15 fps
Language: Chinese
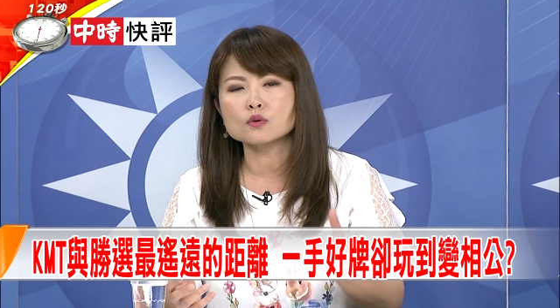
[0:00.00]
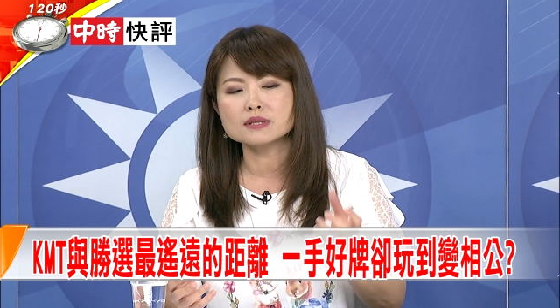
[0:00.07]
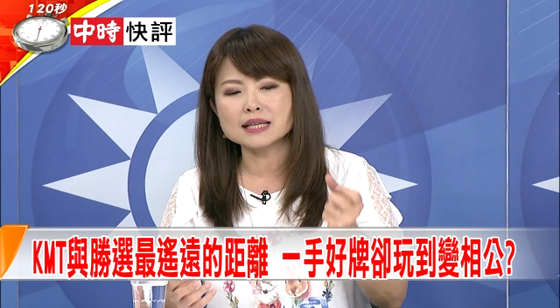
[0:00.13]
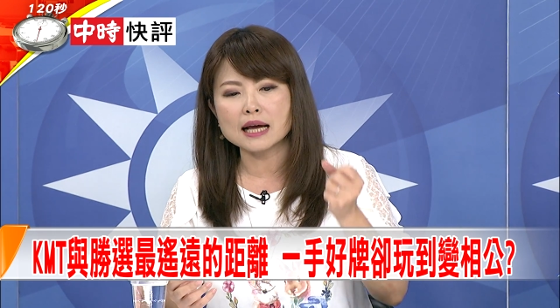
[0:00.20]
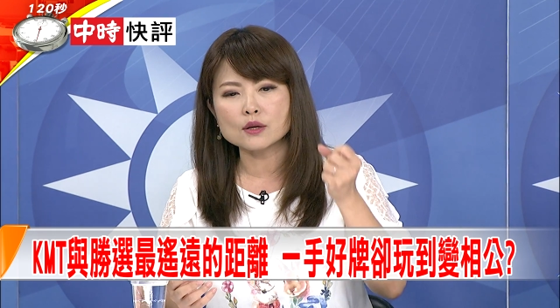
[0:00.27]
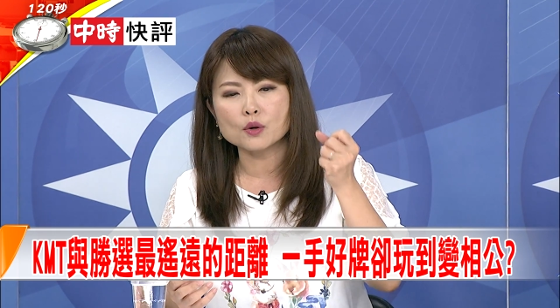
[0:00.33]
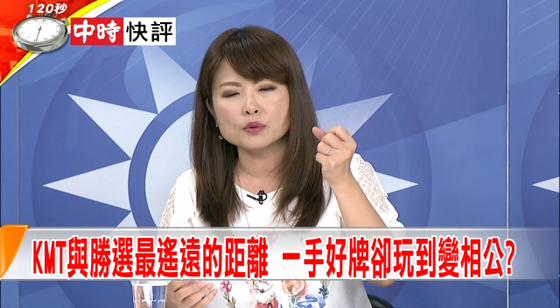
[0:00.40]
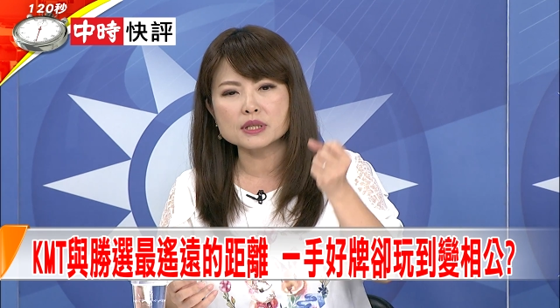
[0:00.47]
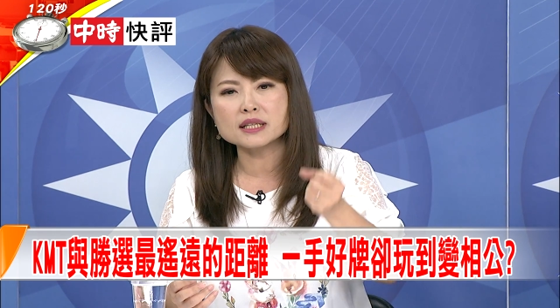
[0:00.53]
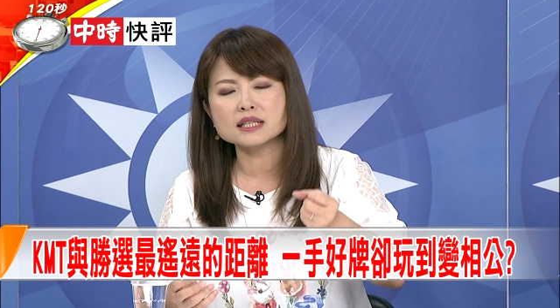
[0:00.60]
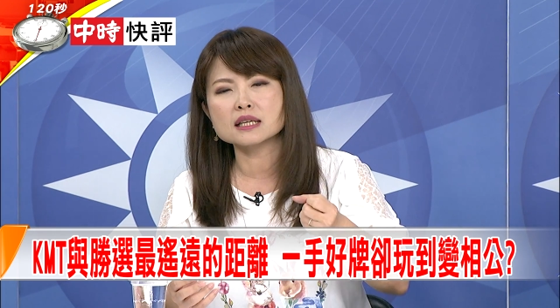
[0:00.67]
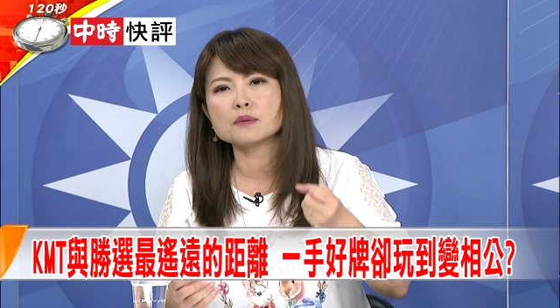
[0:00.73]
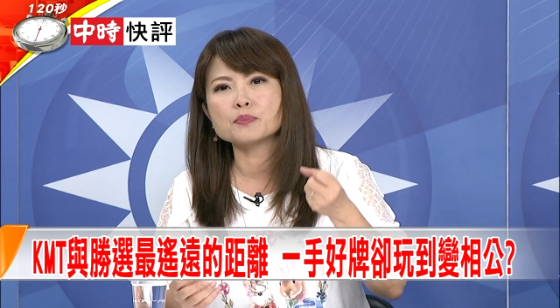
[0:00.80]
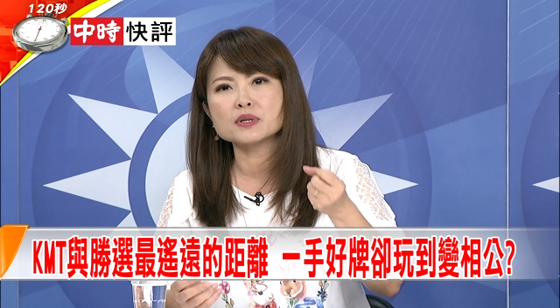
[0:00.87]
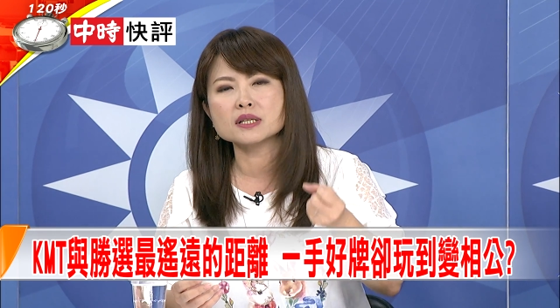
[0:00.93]
再有一
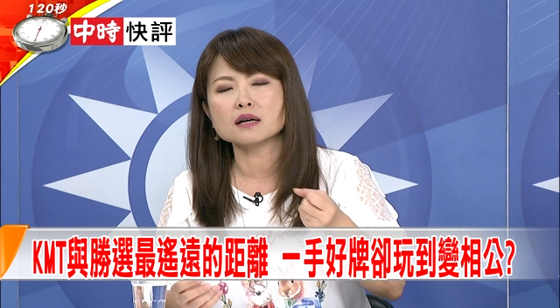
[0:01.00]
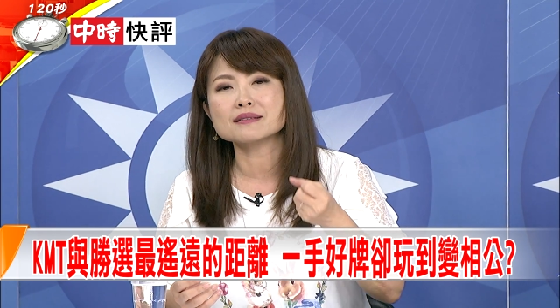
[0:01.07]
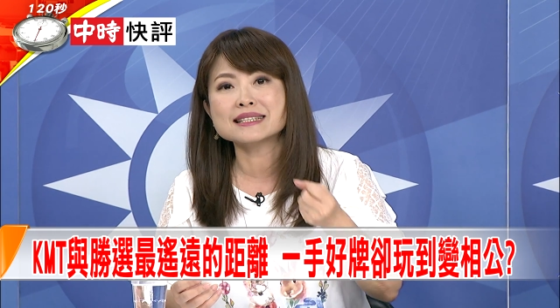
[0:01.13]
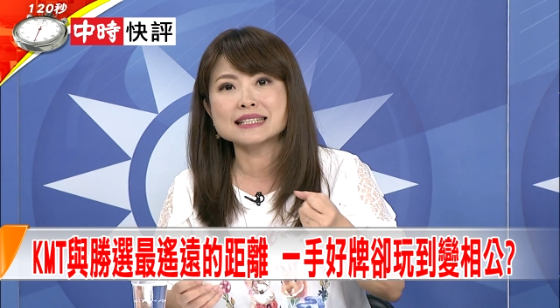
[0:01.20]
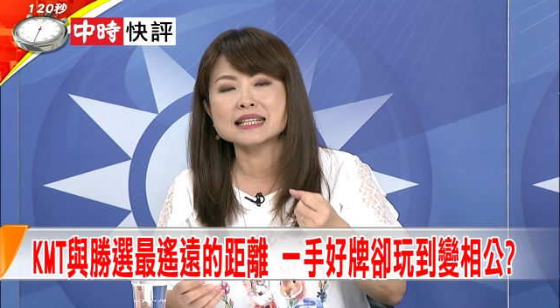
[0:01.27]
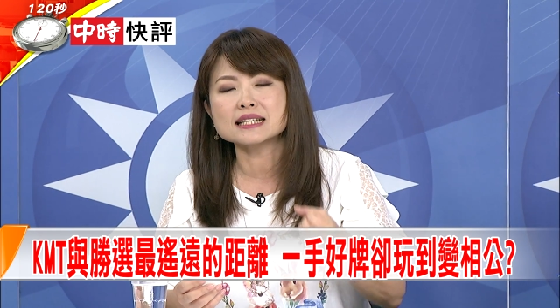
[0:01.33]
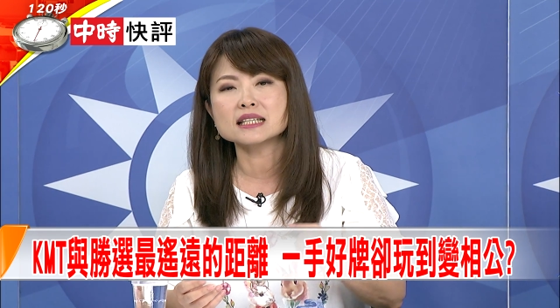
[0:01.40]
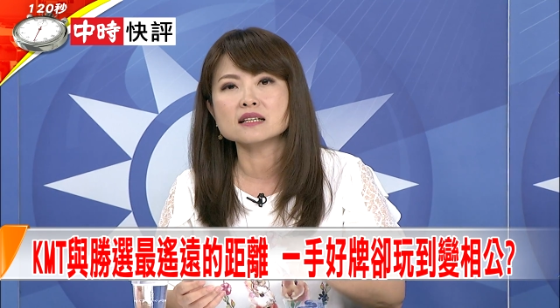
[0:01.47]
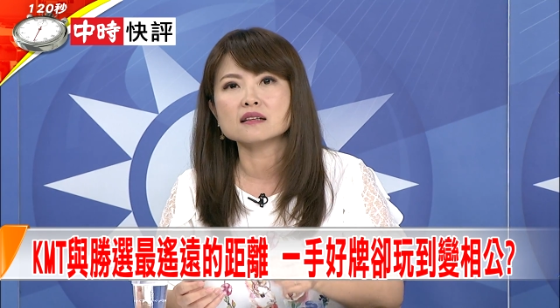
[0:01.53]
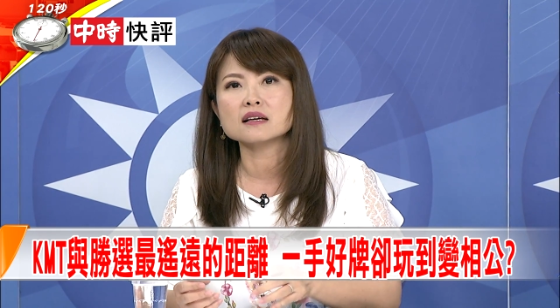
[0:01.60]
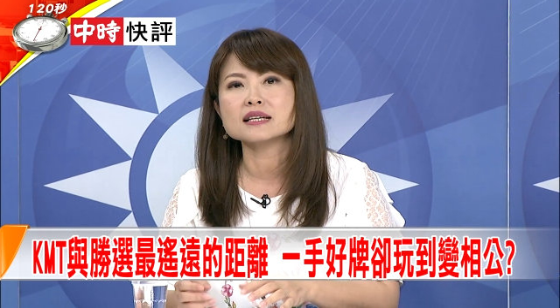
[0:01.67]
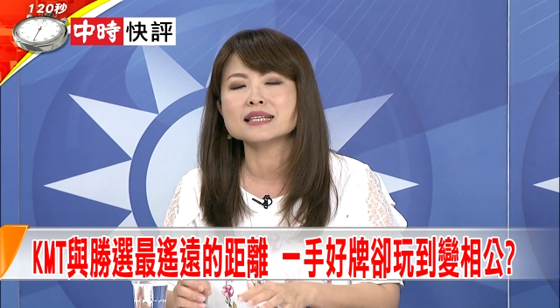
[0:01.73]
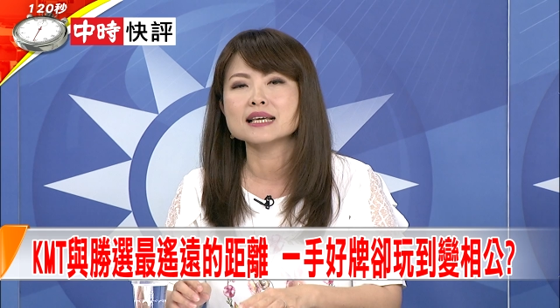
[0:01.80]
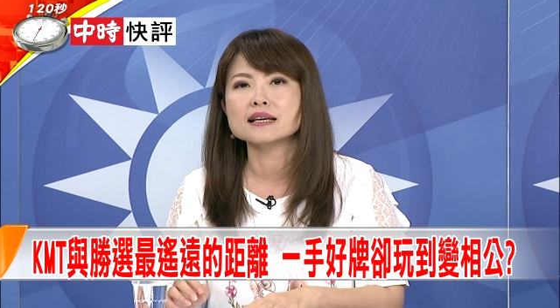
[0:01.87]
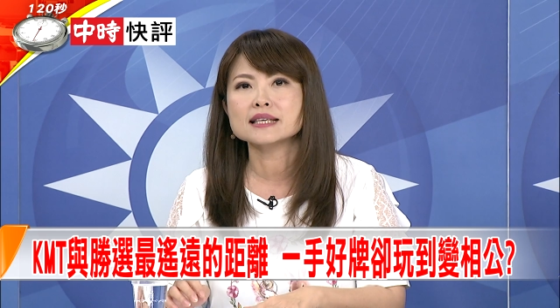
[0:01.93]
些比较激进的一
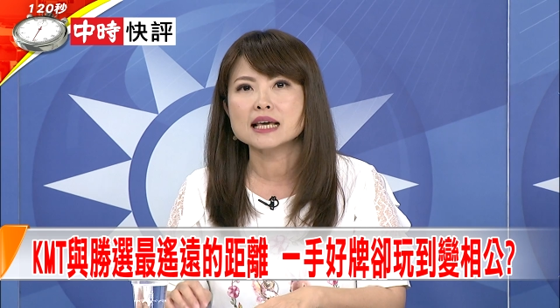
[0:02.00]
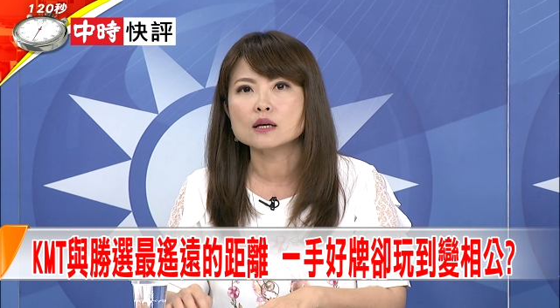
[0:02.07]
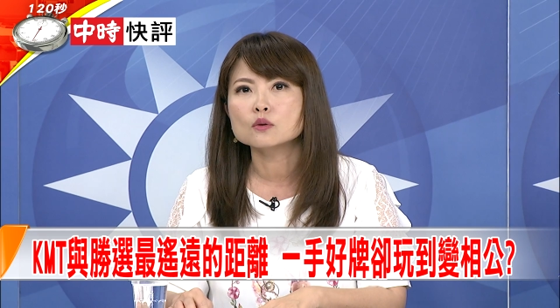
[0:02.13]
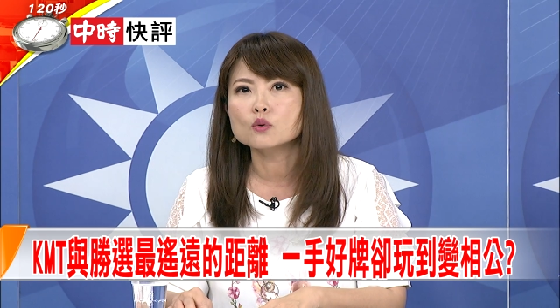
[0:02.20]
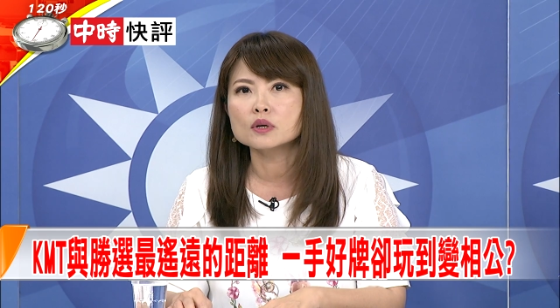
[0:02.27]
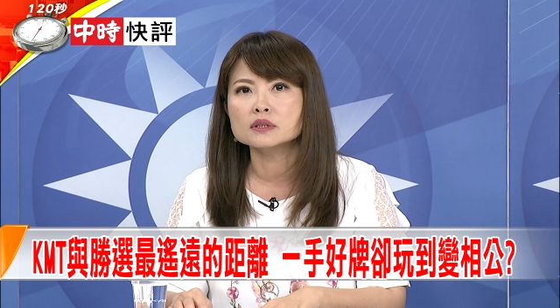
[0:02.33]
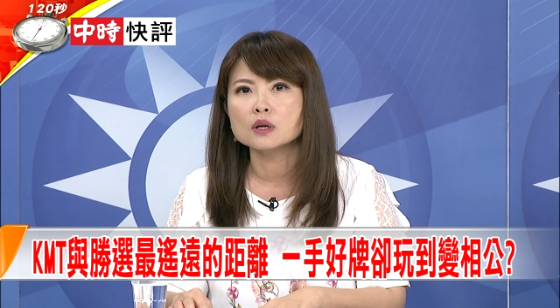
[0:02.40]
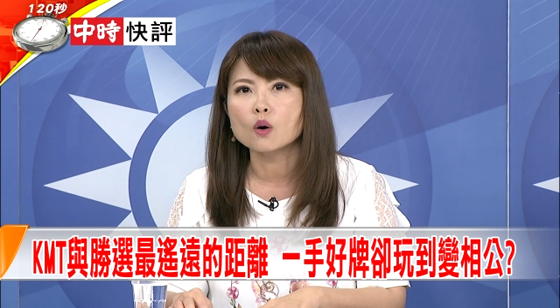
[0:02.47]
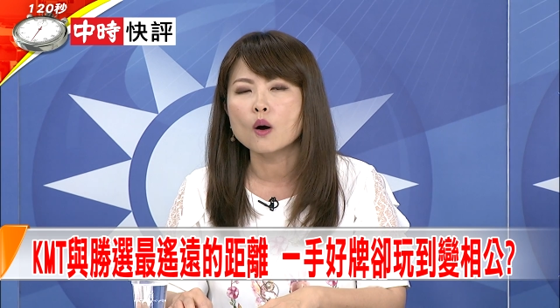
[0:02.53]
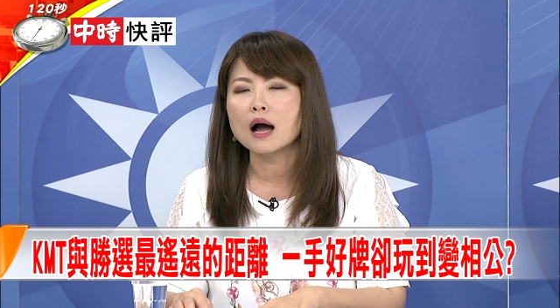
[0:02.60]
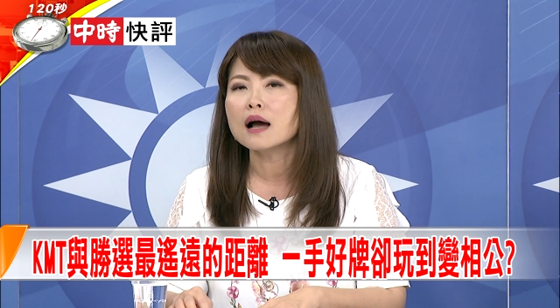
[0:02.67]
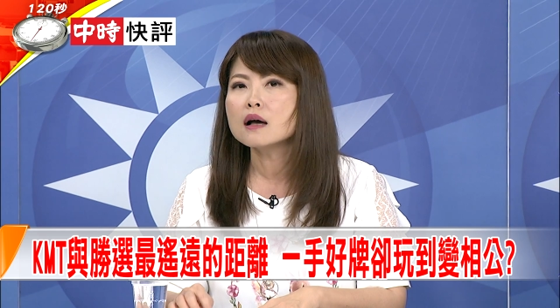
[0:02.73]
些言论的话，